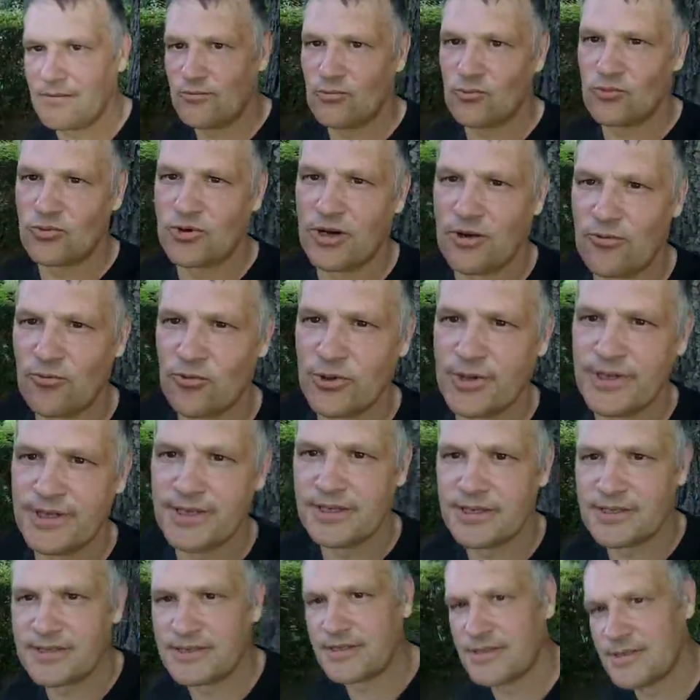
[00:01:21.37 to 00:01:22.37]
у кого
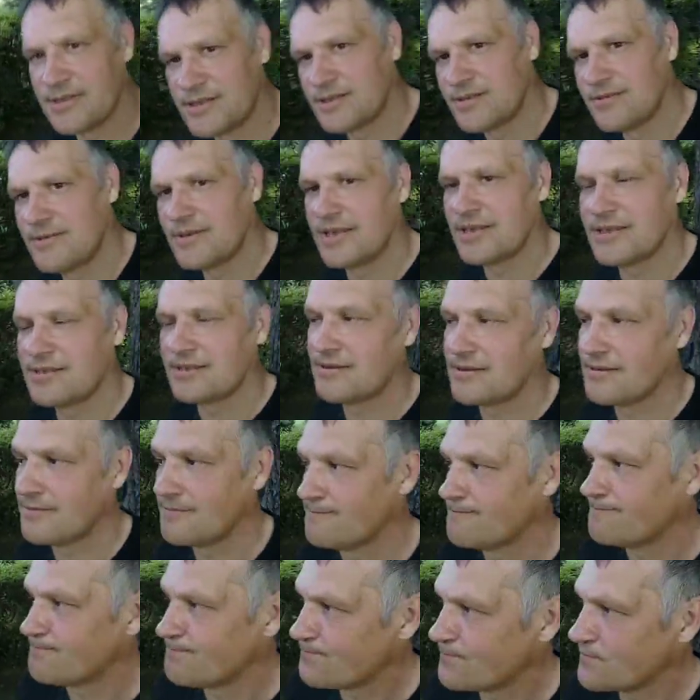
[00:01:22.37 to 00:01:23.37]
есть связь
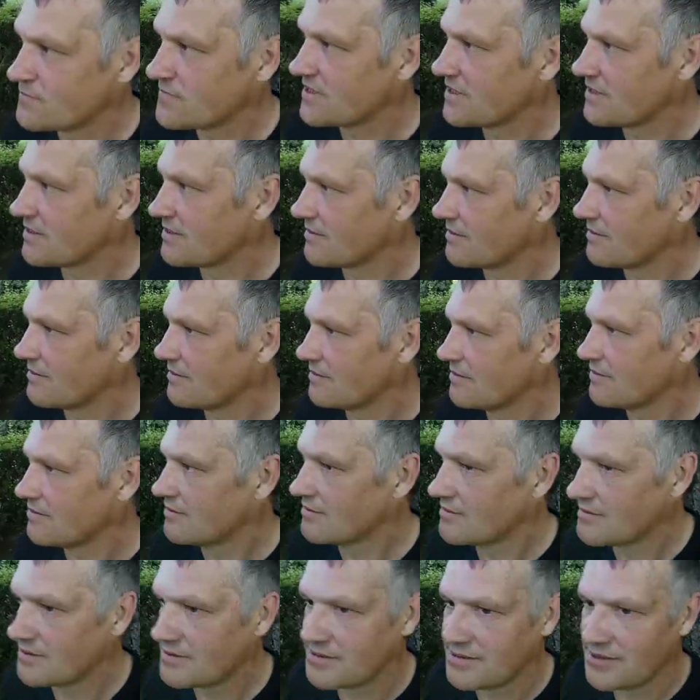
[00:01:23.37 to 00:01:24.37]
с этой,
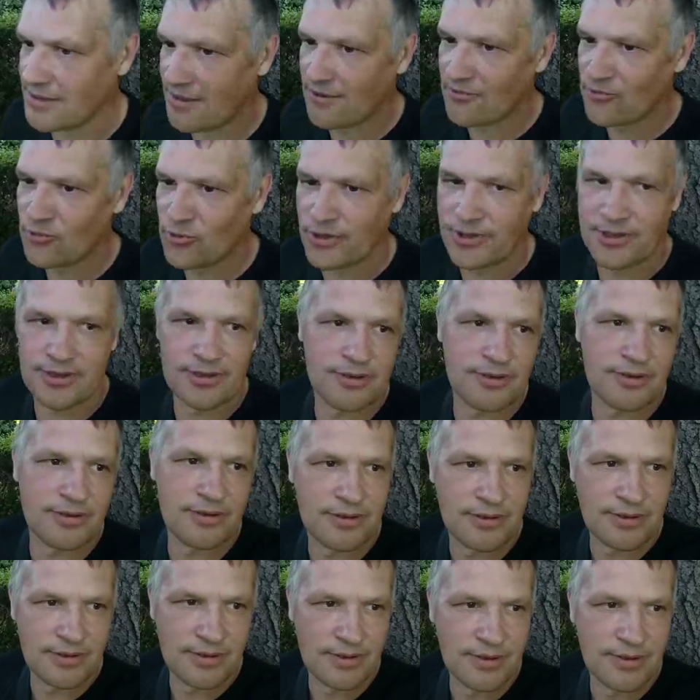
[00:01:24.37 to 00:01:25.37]
с Яровой.
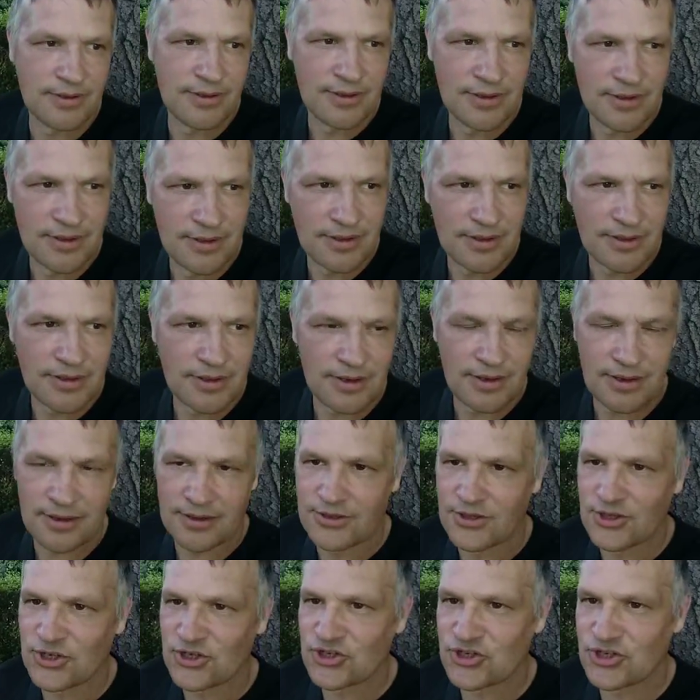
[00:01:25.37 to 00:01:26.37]

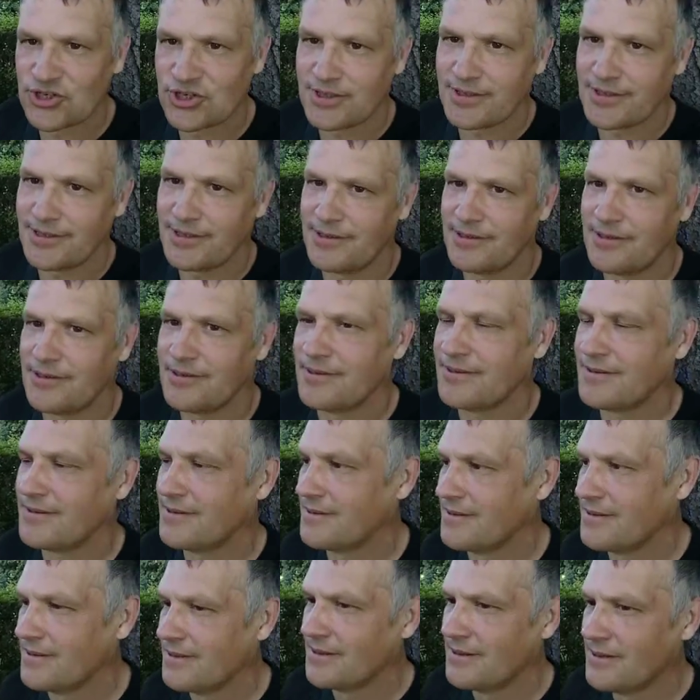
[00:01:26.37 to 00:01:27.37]
Она же
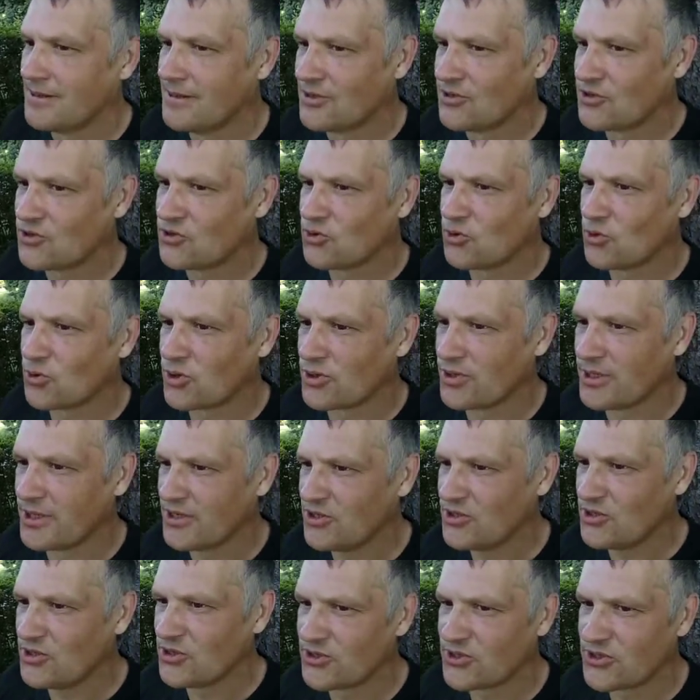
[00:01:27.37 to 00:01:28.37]
столько
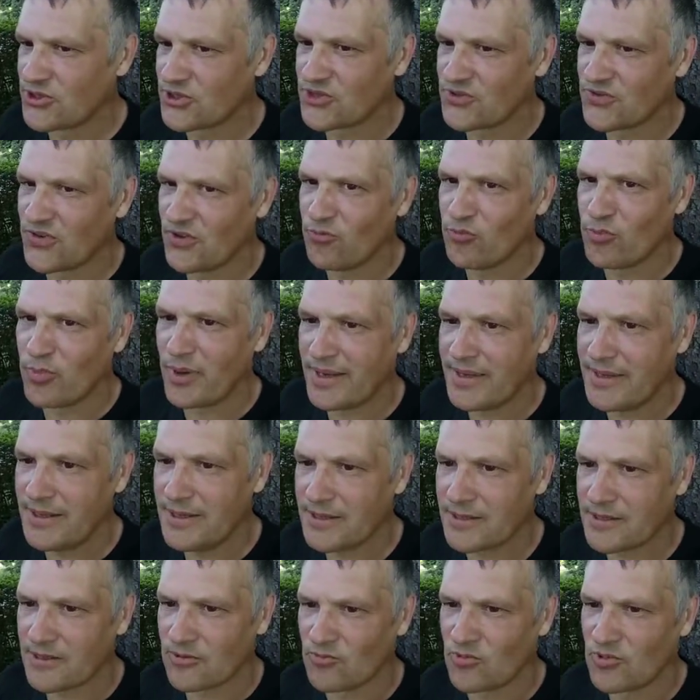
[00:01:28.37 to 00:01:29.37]
носила со своим
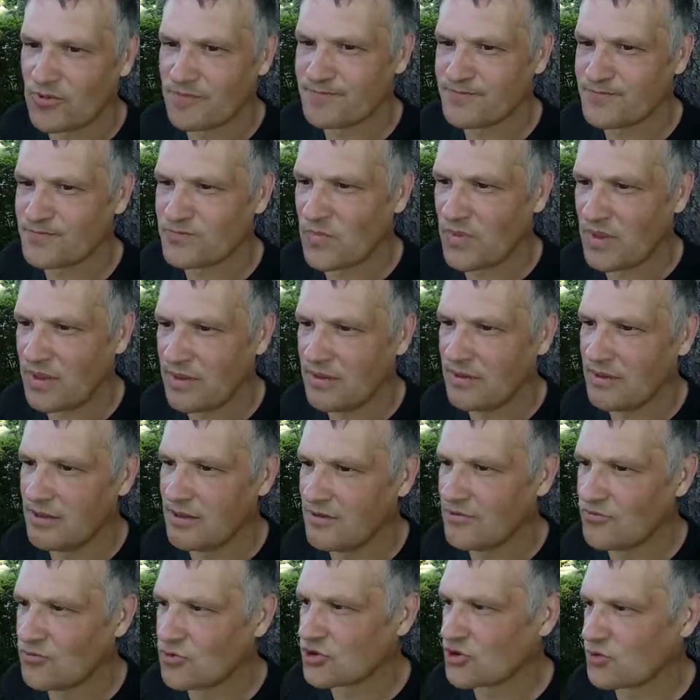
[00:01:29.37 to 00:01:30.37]
пакетом, и
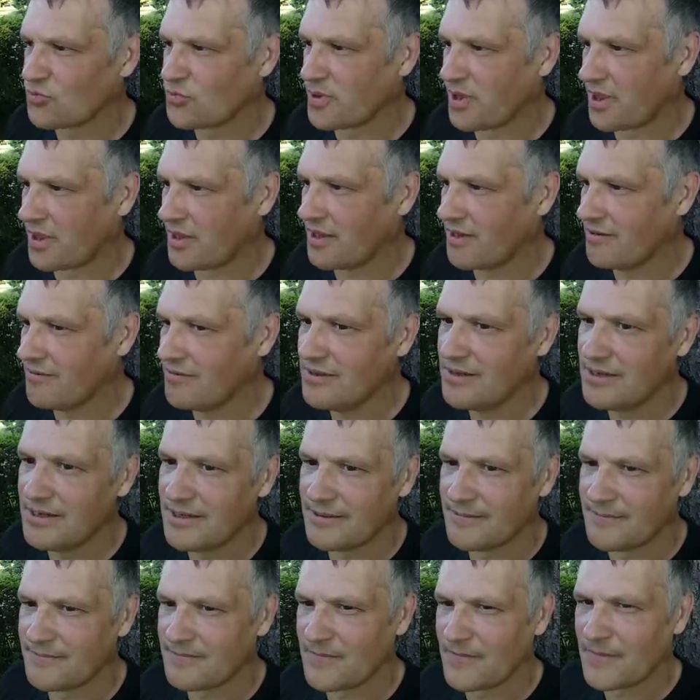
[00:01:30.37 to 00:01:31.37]
его же
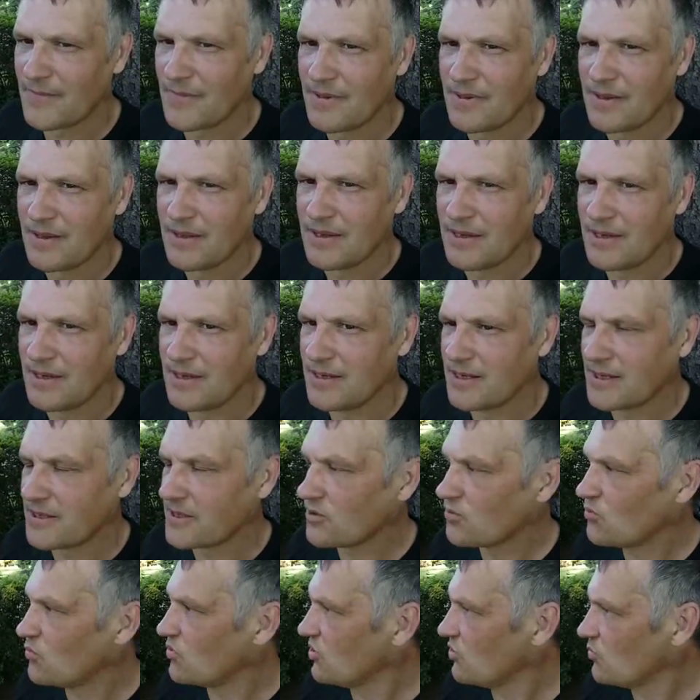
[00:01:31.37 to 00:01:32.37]
продавили. Я
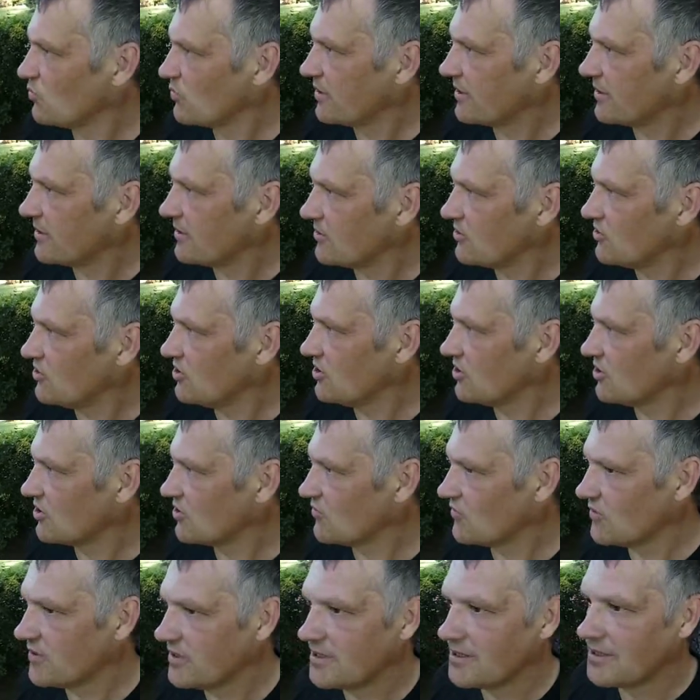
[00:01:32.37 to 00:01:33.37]
так понимаю,
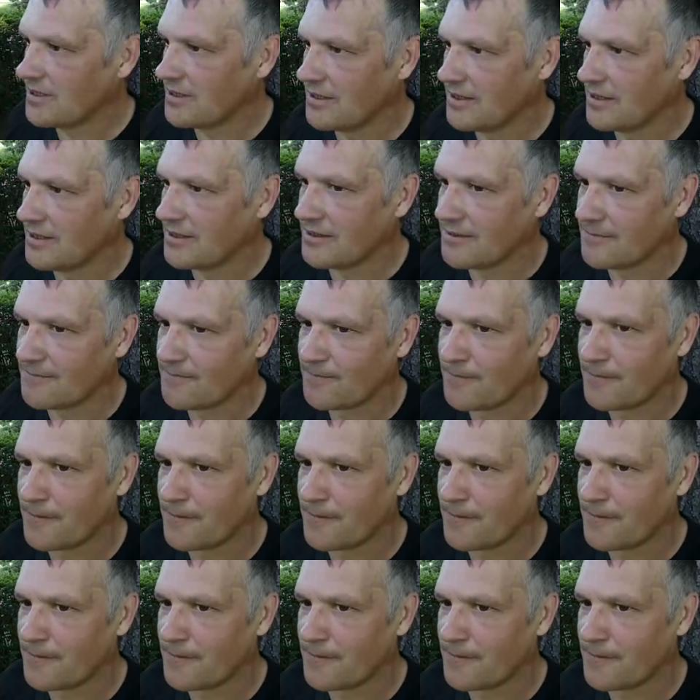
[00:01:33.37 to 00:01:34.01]
денег выделили.